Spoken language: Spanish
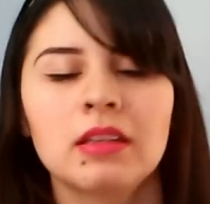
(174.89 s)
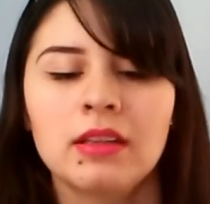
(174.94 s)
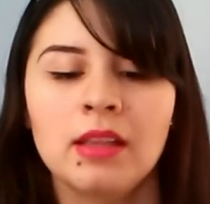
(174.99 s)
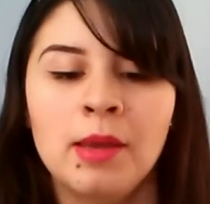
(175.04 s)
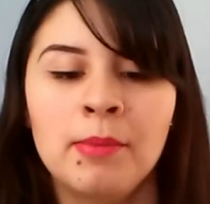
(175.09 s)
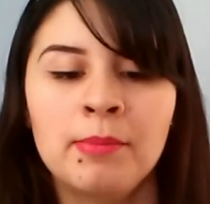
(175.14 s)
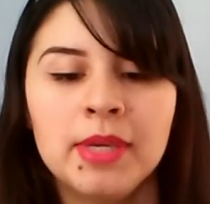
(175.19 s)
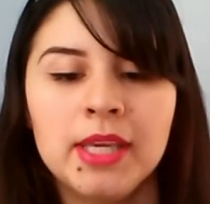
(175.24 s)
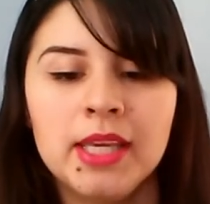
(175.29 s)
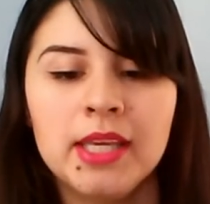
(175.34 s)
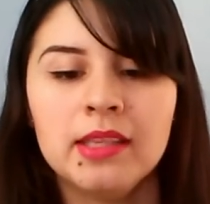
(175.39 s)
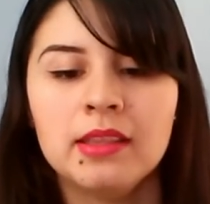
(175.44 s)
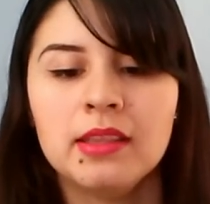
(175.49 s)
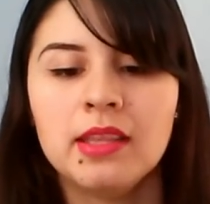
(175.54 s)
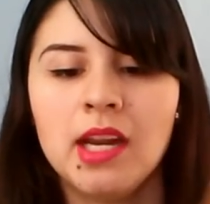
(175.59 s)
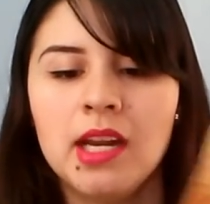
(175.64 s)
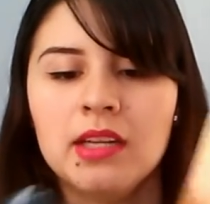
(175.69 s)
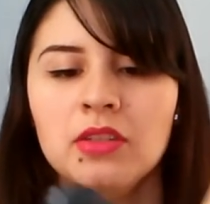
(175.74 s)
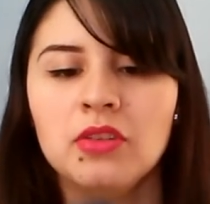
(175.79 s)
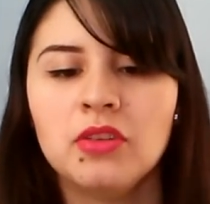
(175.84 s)

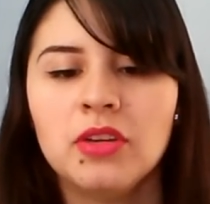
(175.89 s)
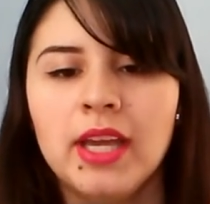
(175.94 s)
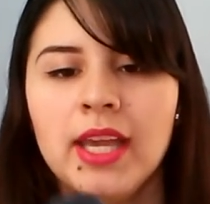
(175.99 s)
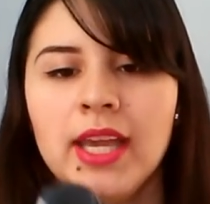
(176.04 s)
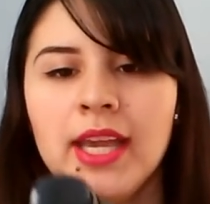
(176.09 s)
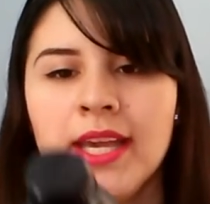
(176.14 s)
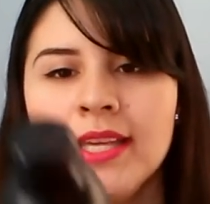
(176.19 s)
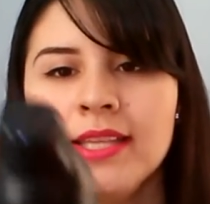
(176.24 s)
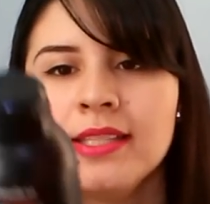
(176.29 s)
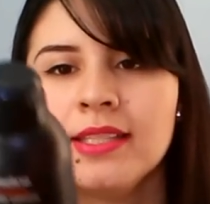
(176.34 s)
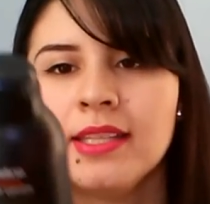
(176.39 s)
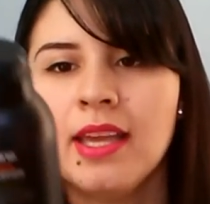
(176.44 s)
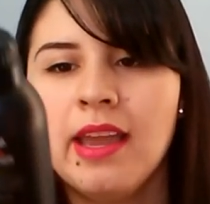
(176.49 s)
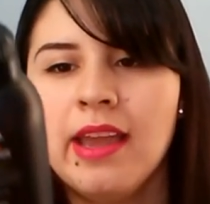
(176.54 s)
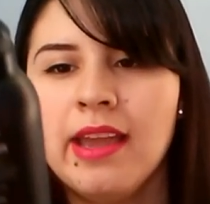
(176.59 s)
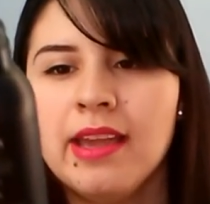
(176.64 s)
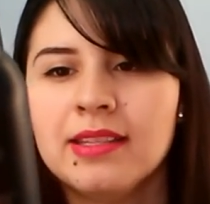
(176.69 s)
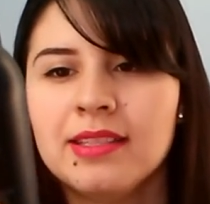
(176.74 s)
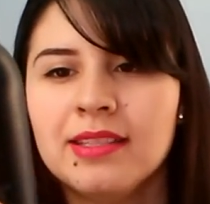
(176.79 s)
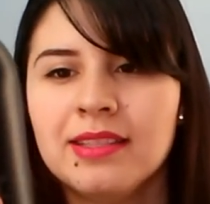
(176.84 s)
También trae lo que es
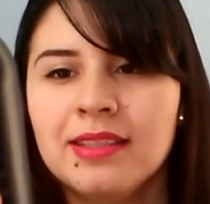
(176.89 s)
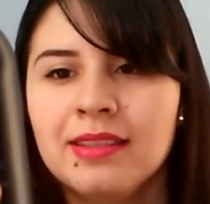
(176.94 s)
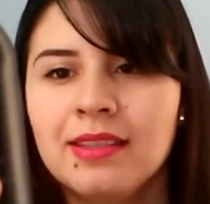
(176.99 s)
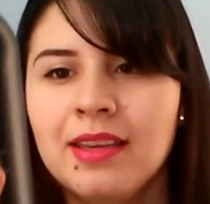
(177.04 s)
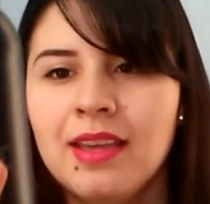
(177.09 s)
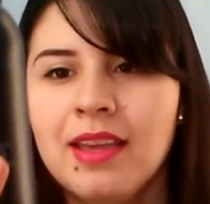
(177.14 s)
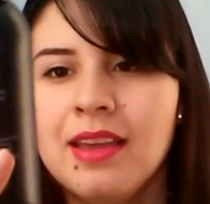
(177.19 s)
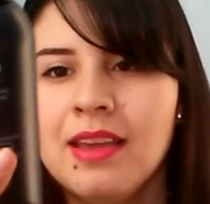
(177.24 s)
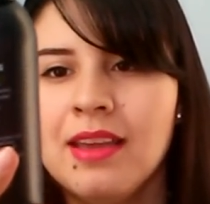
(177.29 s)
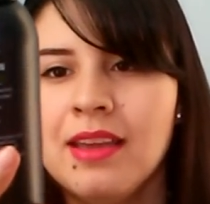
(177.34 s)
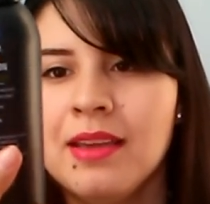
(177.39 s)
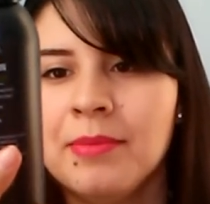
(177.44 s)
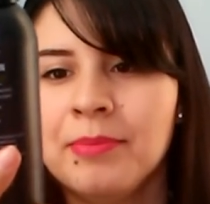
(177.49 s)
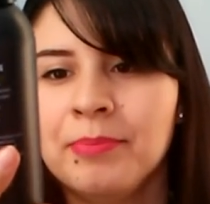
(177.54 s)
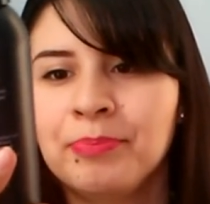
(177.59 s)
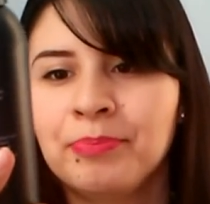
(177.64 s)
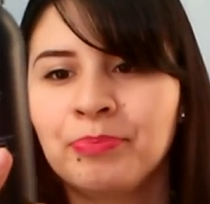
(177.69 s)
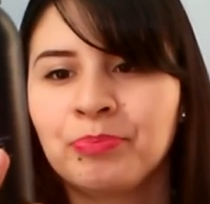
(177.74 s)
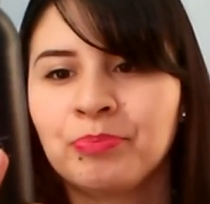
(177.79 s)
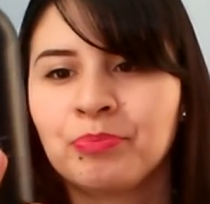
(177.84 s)

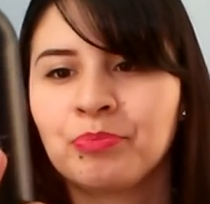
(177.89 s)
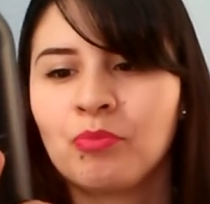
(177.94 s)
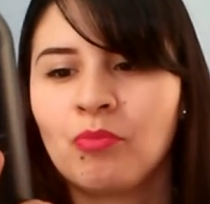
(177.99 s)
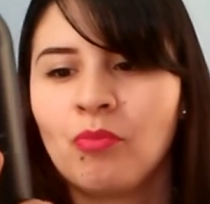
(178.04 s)
este